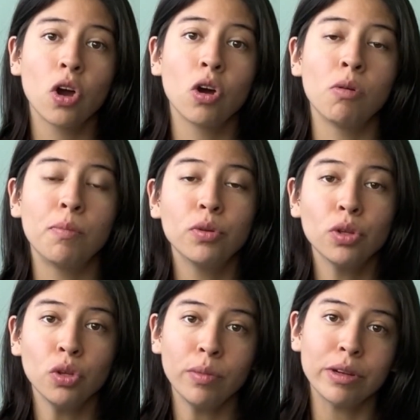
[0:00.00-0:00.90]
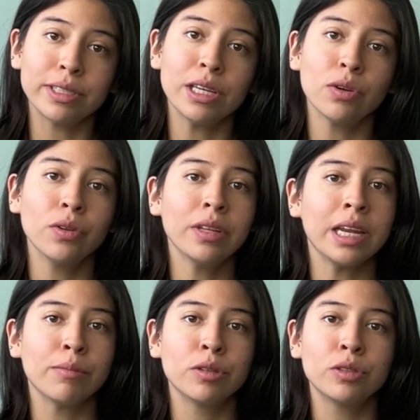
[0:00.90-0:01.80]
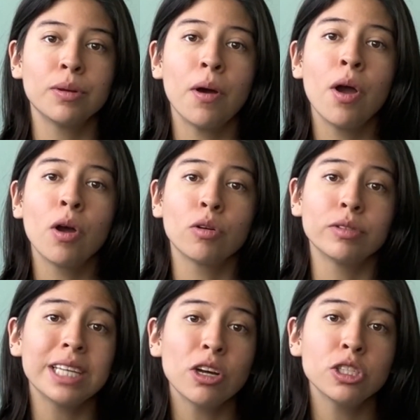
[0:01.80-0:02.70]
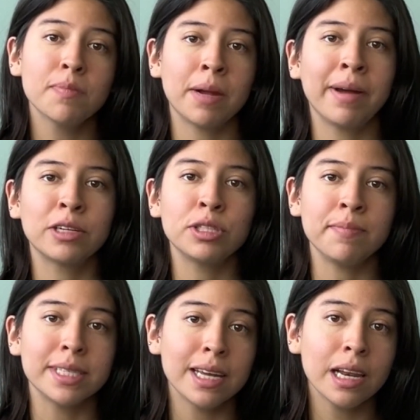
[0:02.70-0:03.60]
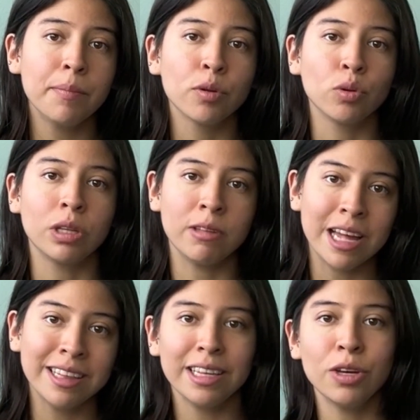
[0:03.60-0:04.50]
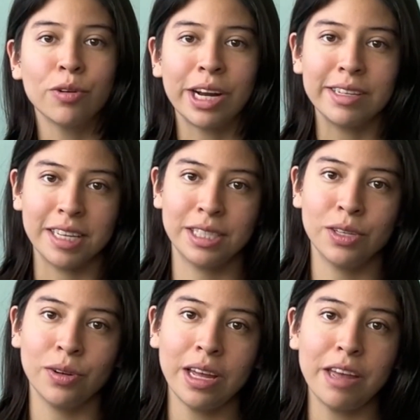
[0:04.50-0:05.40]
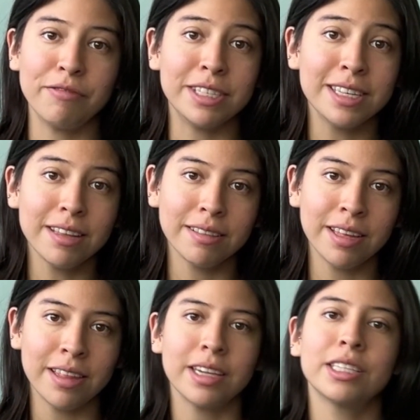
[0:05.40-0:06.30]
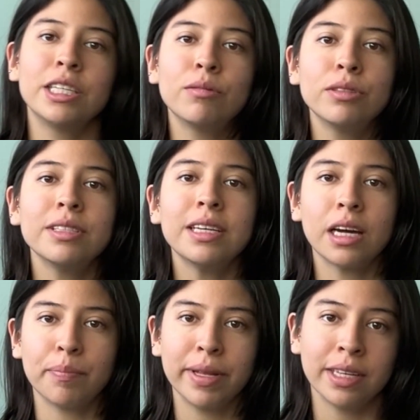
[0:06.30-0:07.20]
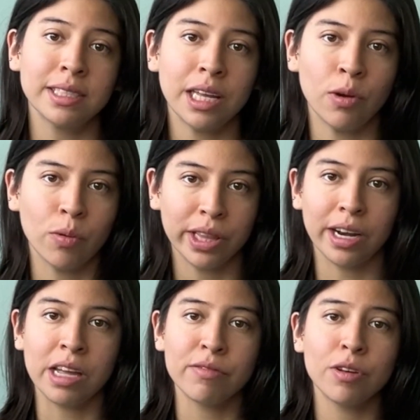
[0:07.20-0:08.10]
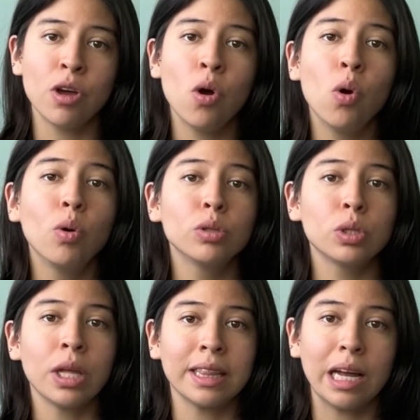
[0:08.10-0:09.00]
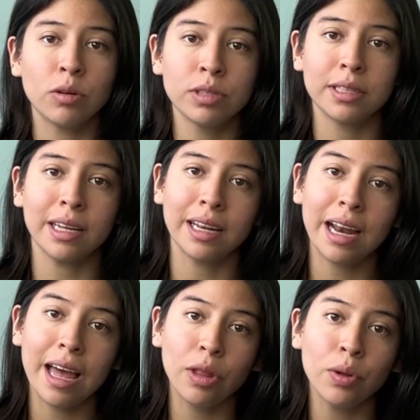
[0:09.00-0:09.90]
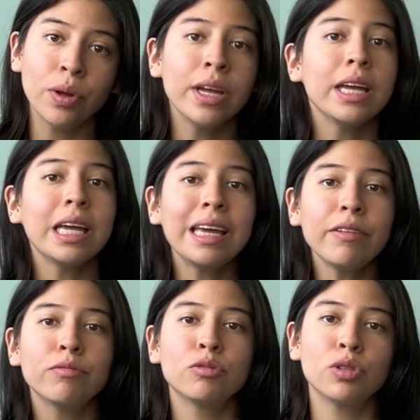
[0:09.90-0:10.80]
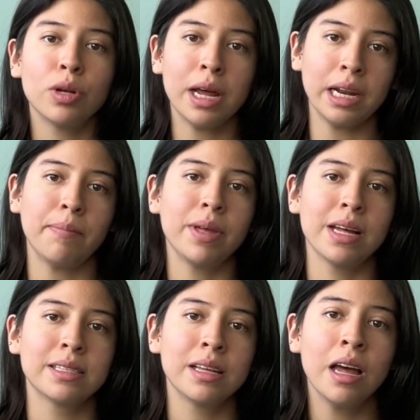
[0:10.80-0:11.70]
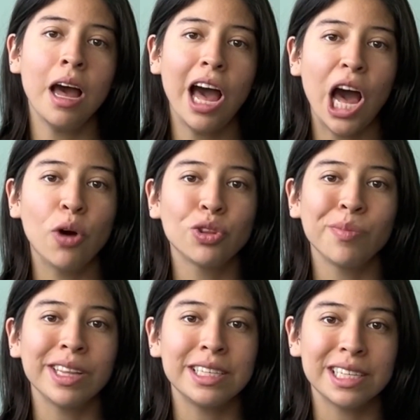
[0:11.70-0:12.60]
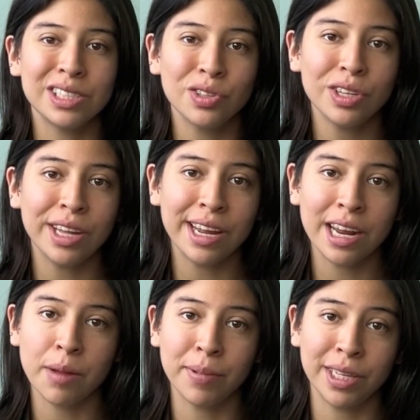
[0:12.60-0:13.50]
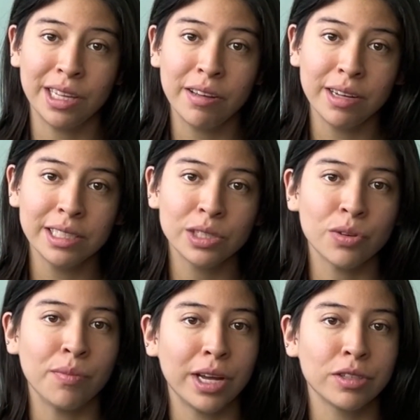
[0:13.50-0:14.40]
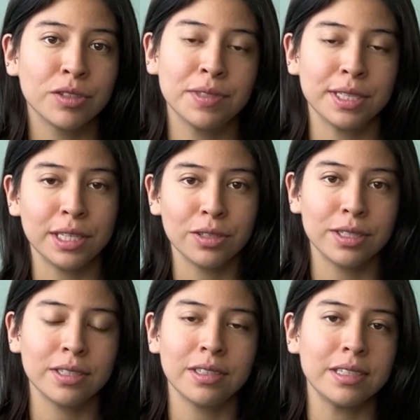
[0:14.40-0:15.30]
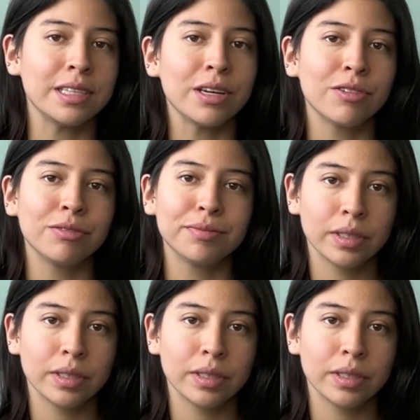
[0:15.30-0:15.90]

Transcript: Como punto número 5 tenemos consejos para maximizar la productividad y organización eficiente de archivos y carpetas en OneDrive, uso de atajos de teclado y funciones rápidas, automatización de tareas repetitivas con Microsoft 365